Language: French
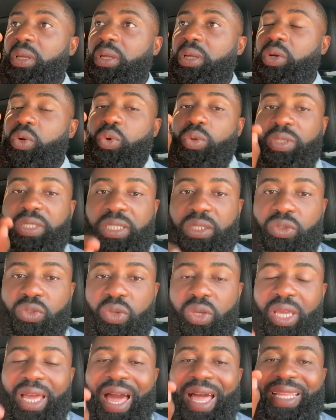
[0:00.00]

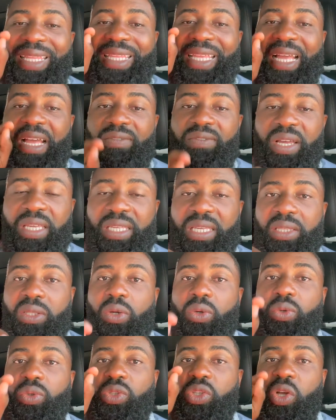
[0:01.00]
continuer à travailler dans
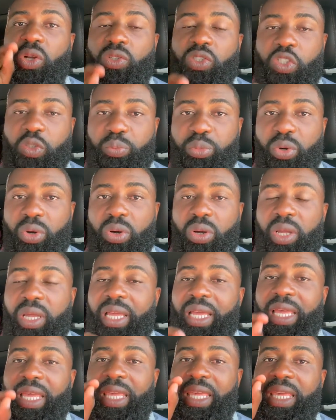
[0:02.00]
le transport
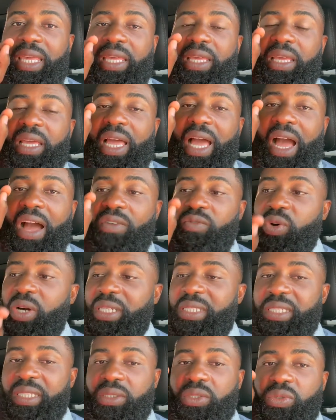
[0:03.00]
et avoir
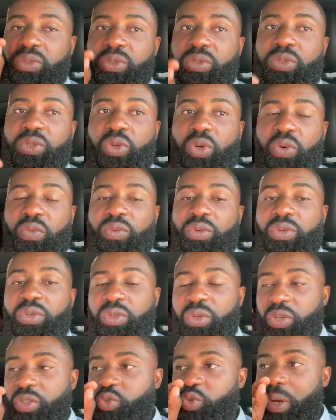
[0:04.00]
cette source de revenus
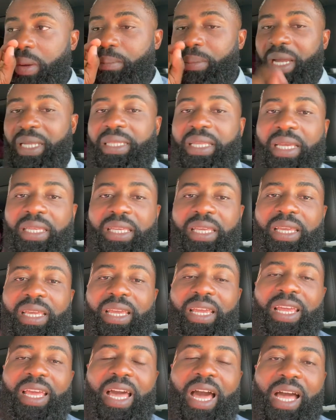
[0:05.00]
que tu as bataillé
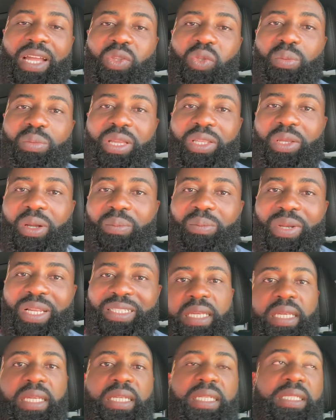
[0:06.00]
te mettre en
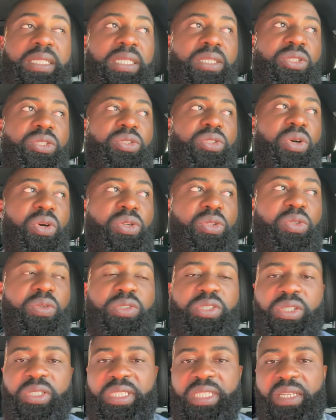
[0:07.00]
place. Si tu te retrouves
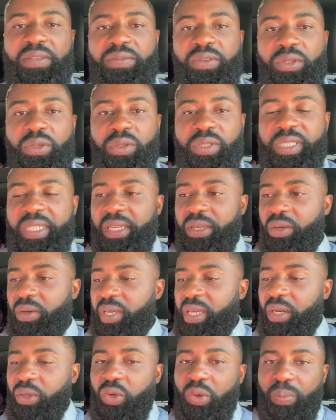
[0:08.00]
sur cette vidéo, c'est que
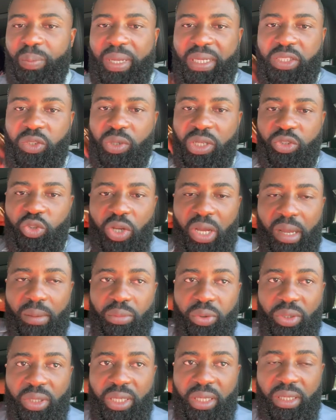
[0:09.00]
quelque part, soit tu as
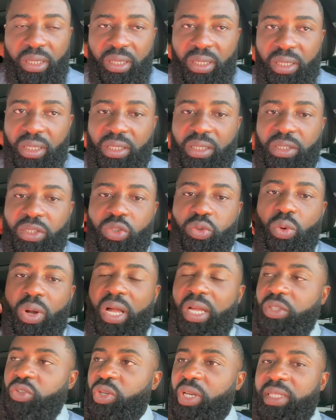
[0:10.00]
abonné,
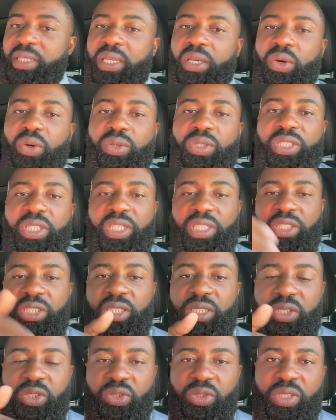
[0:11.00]
soit tu as été
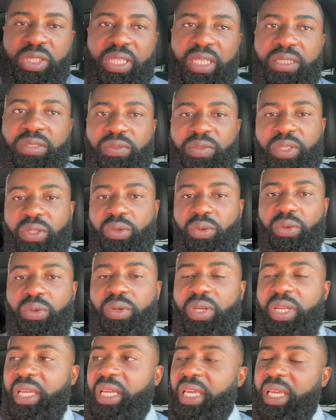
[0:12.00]
redirigé sur cette vidéo
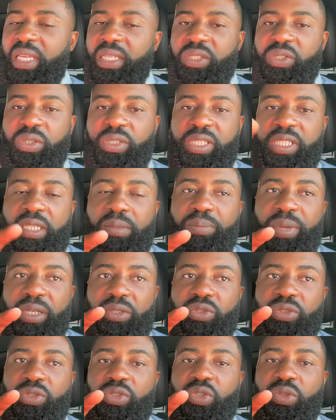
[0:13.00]
et sur cette
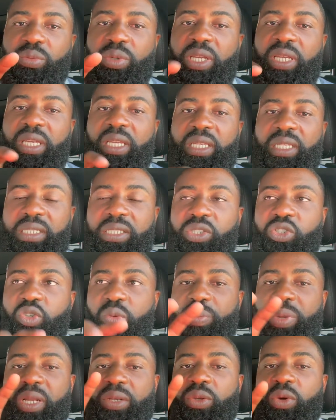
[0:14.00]
page YouTube. Ici, je
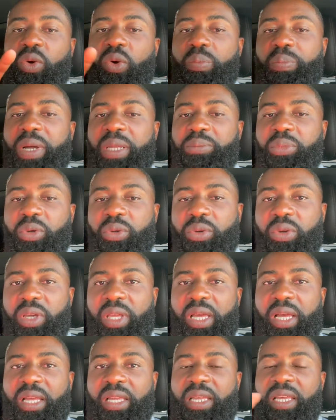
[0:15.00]
parle de
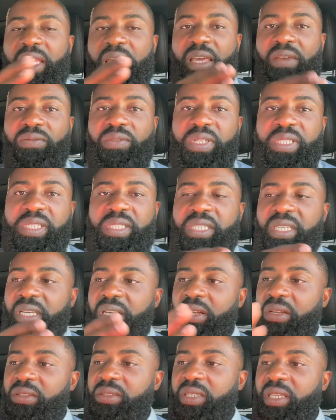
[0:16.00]
repatrier, Investir,
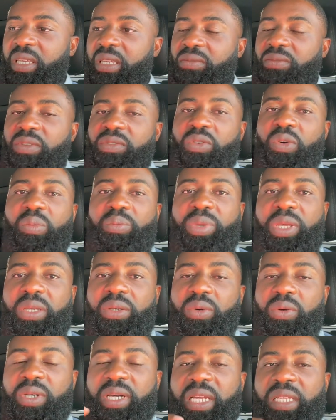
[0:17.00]
rentrer vivre au pays.
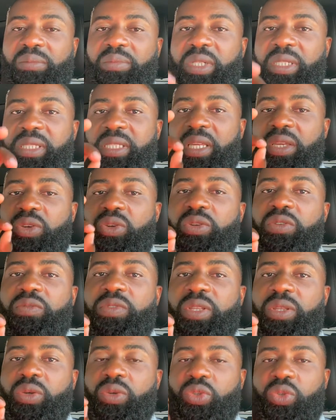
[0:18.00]
Concrètement, c'est une
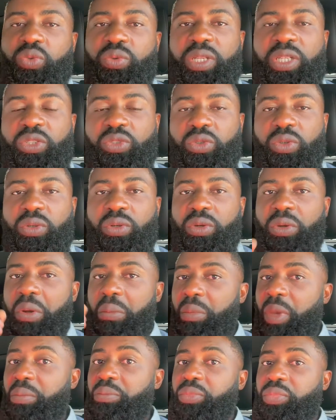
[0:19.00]
vidéo tous les jours,
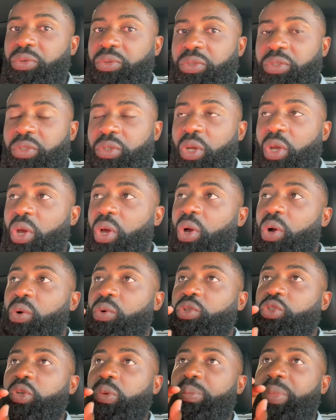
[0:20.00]
même plus,
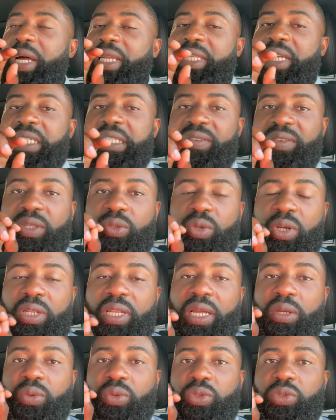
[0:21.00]
où je partage avec toi de
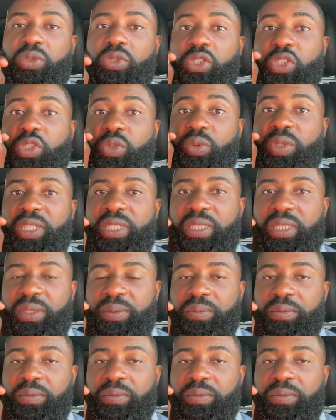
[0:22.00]
la nourriture solide